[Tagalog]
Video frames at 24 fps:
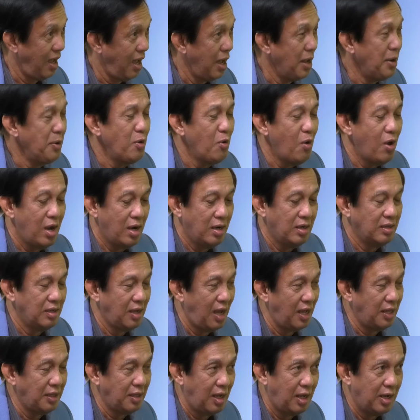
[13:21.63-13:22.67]
Ano ang,
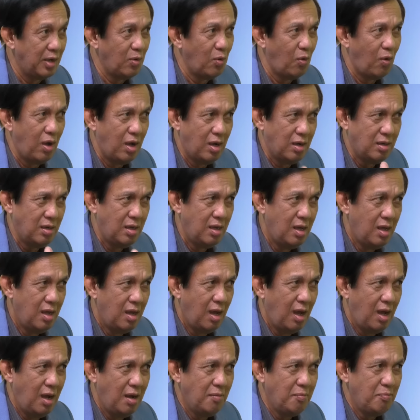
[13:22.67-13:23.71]
ano ang,
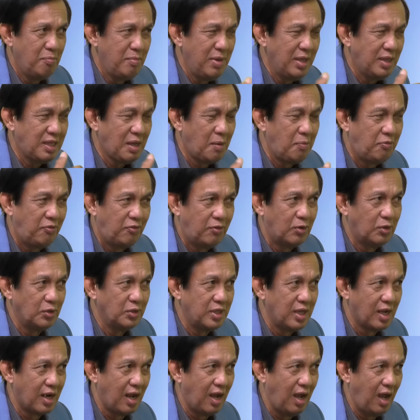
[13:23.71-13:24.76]
ang metaphor
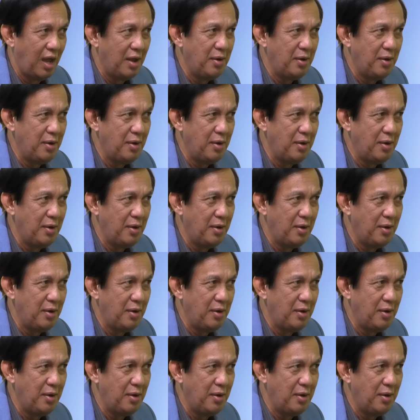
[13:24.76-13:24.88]
dira?